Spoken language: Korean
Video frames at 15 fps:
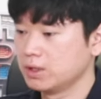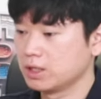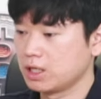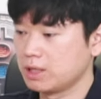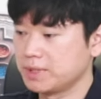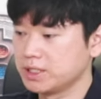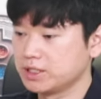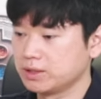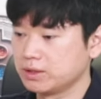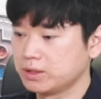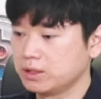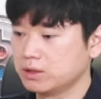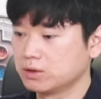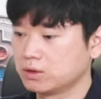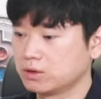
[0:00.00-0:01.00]

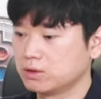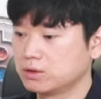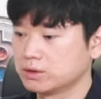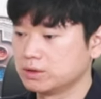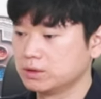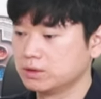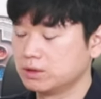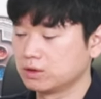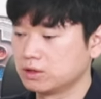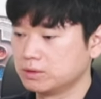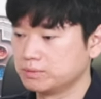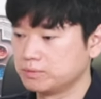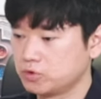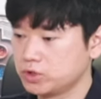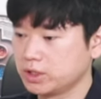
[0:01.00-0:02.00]
개발자들이
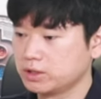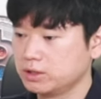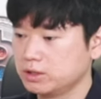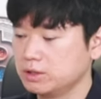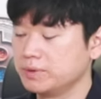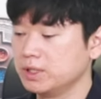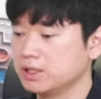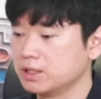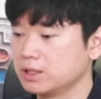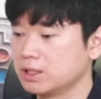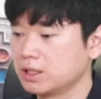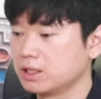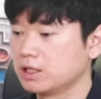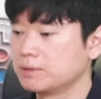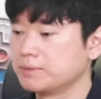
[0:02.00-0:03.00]
어떤 프로젝트를 빌딩을
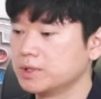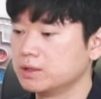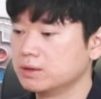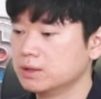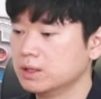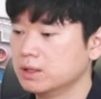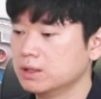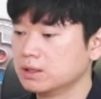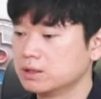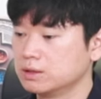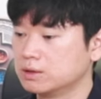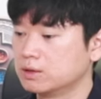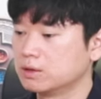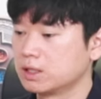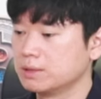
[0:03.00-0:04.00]
하게 되면은
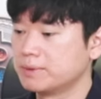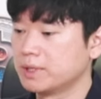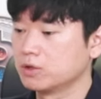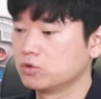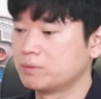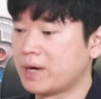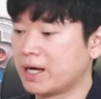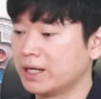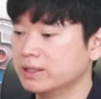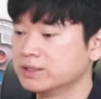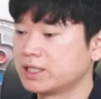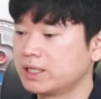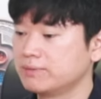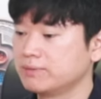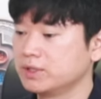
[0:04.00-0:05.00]
그거를 기반으로 많은
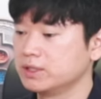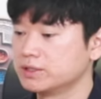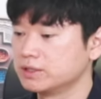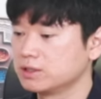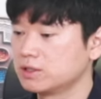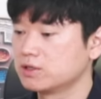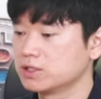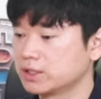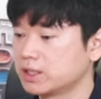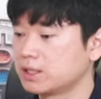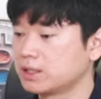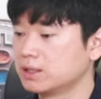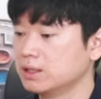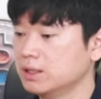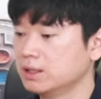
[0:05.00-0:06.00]
사람들이 쓸
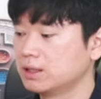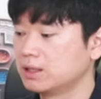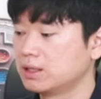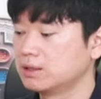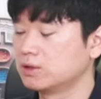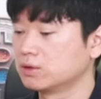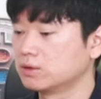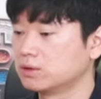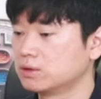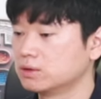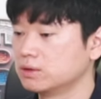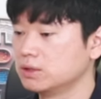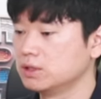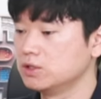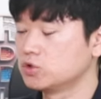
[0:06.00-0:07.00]
것이다 라는
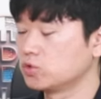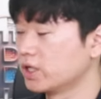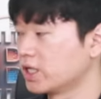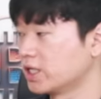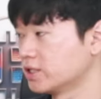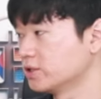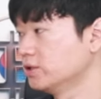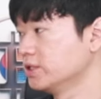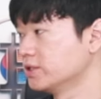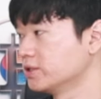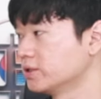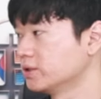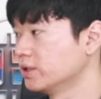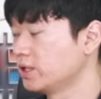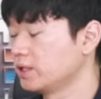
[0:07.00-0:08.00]
어떤 일종의 가설이
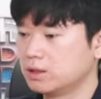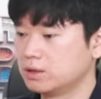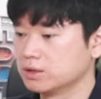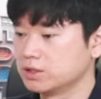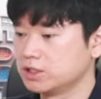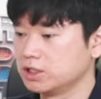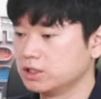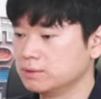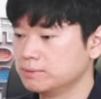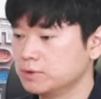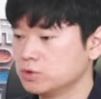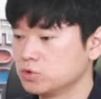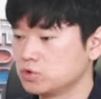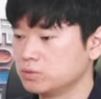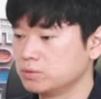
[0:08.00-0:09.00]
있었는데,
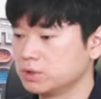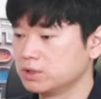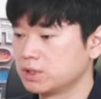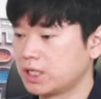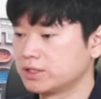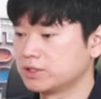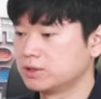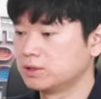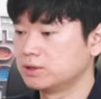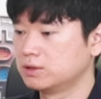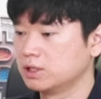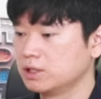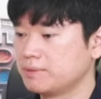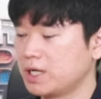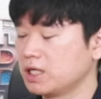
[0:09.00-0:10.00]
지금은 좀 그
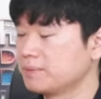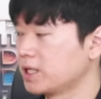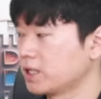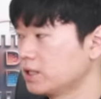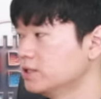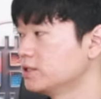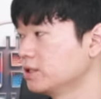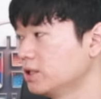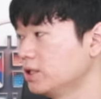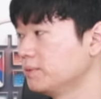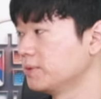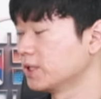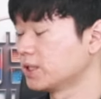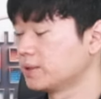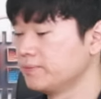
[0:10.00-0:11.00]
가설이 많이 바뀐
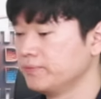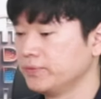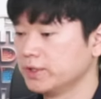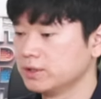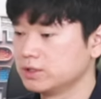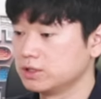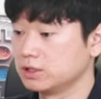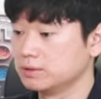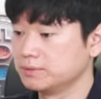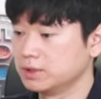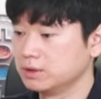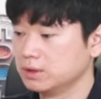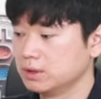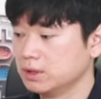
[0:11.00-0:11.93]
상태입니다. 지금은